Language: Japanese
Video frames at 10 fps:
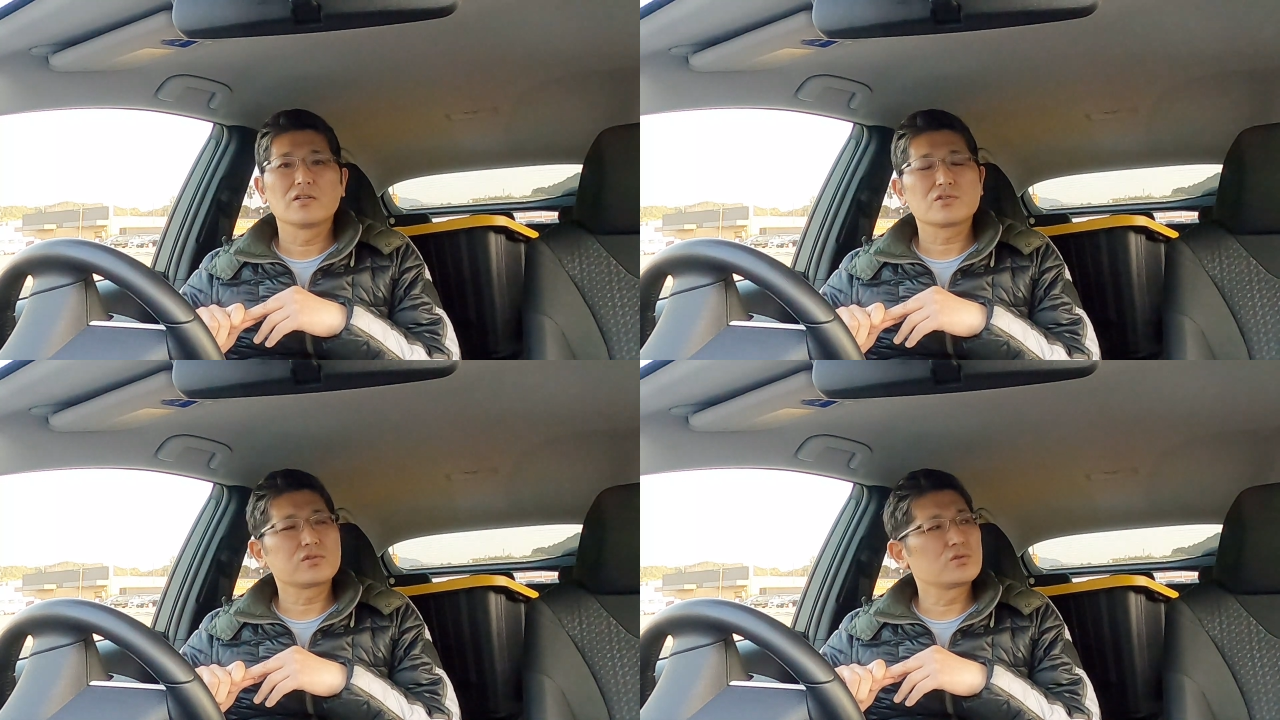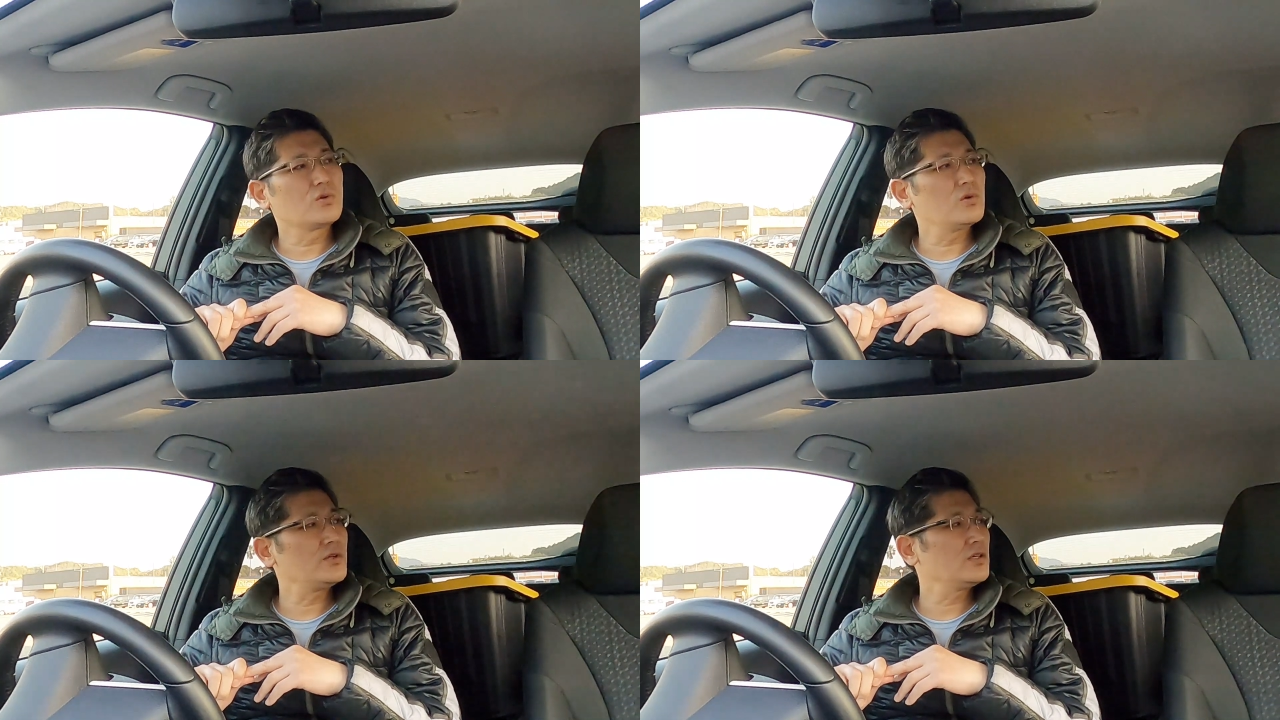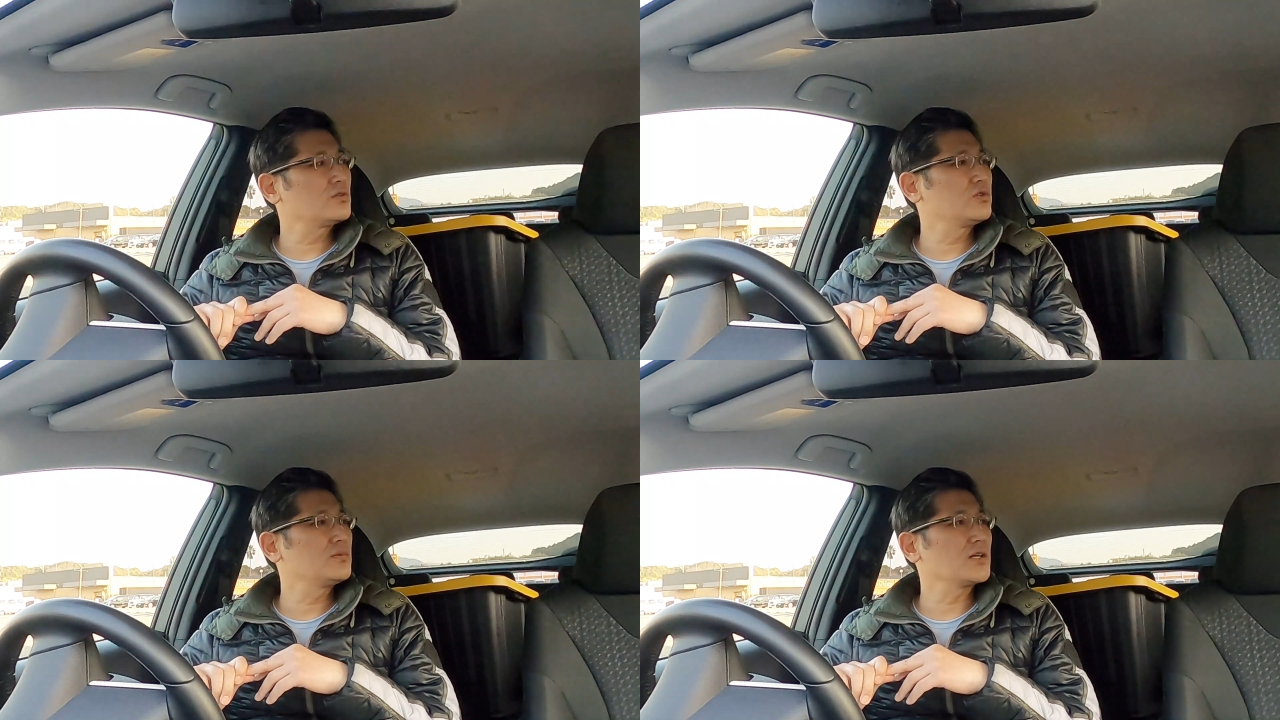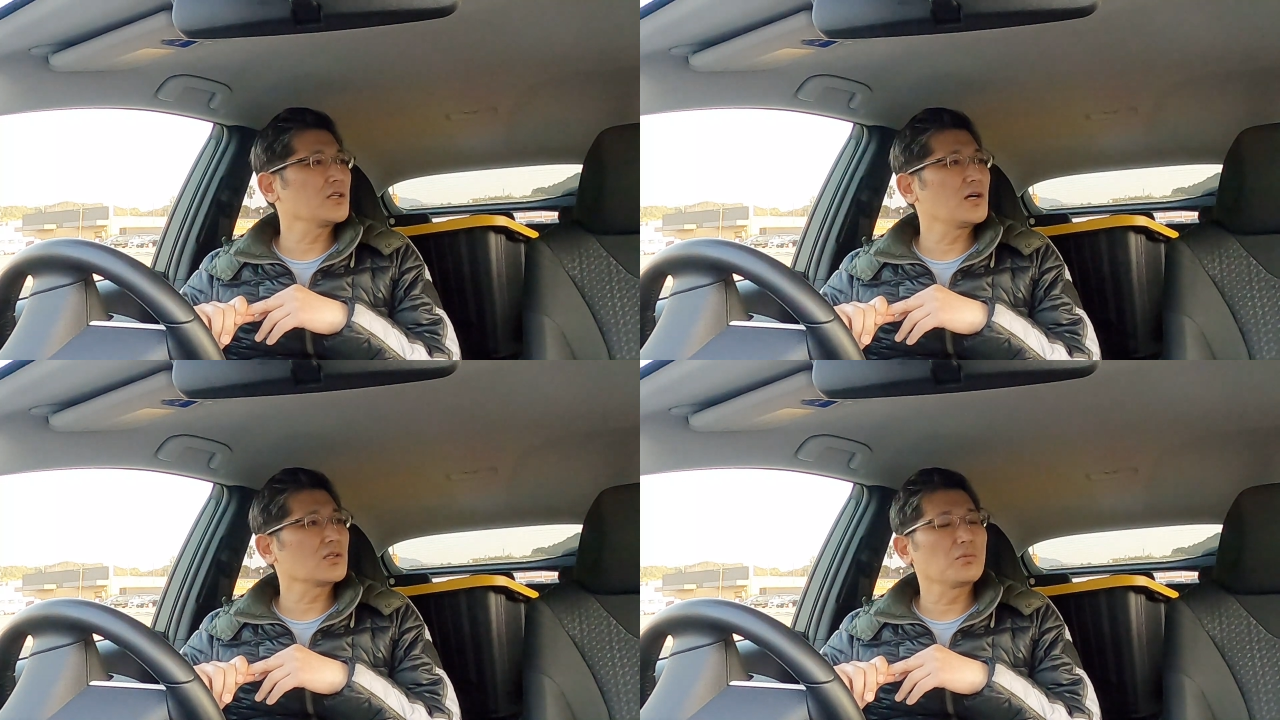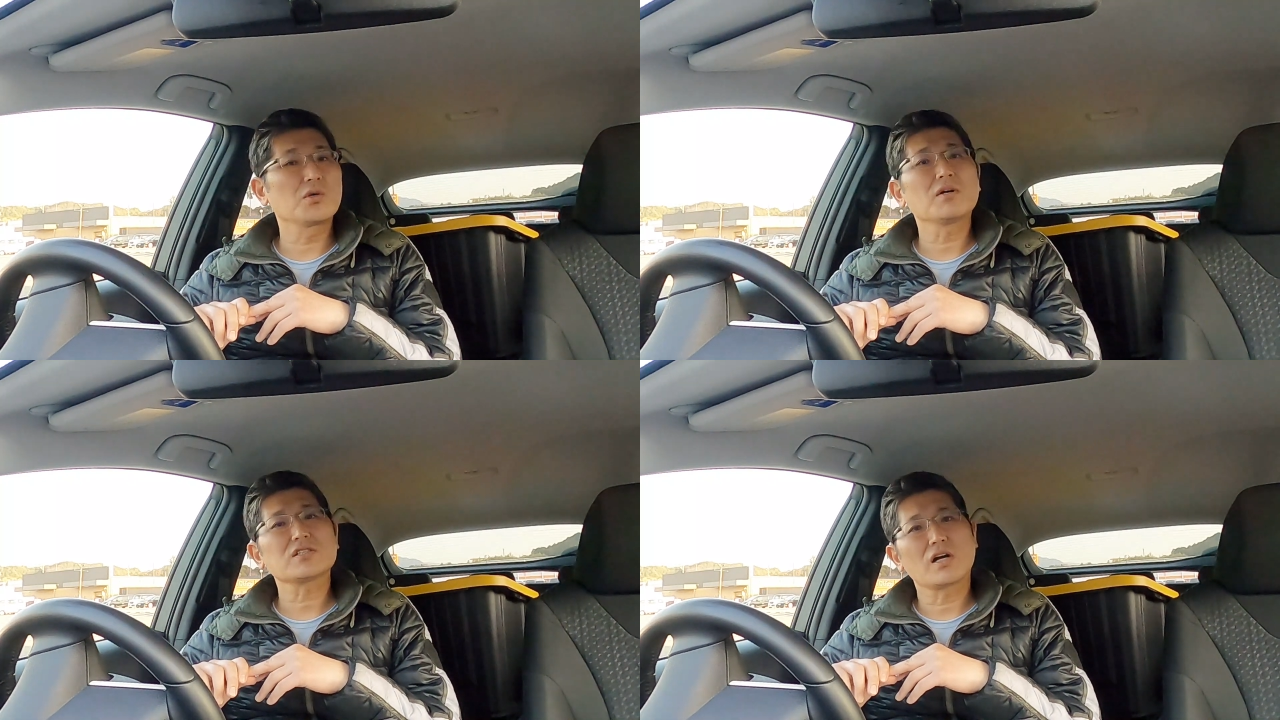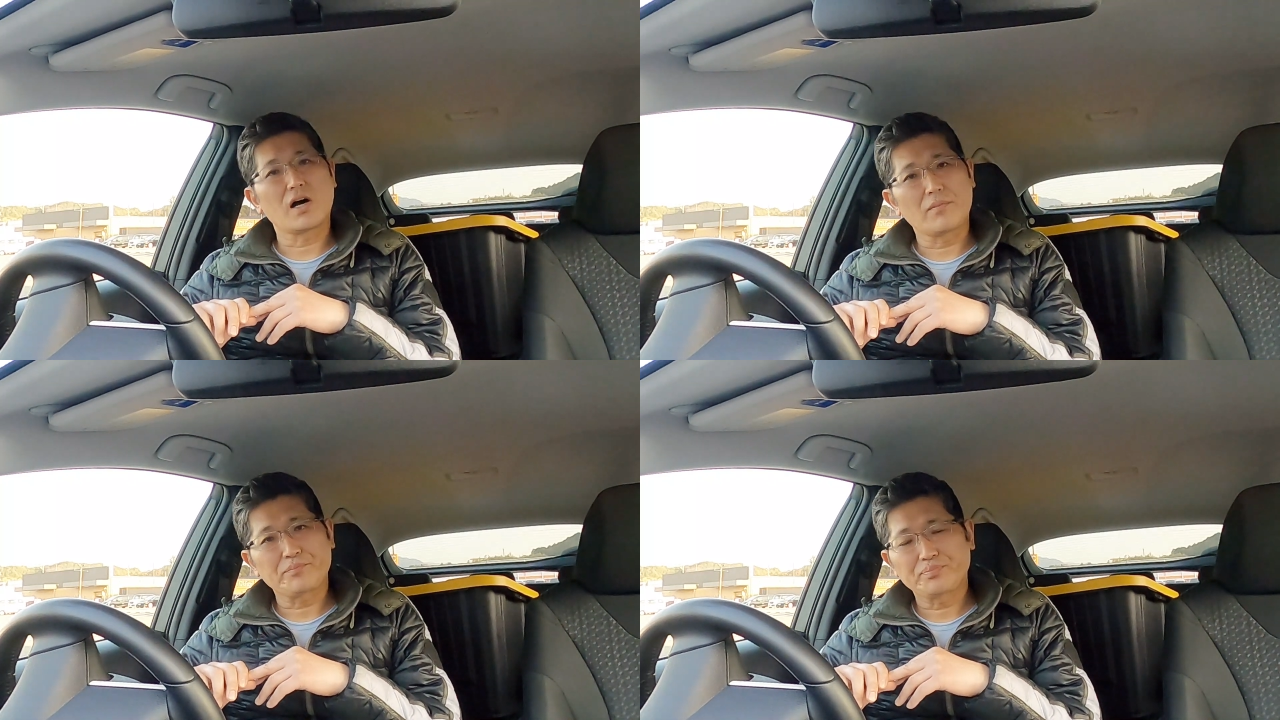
すごい車だなと思いました。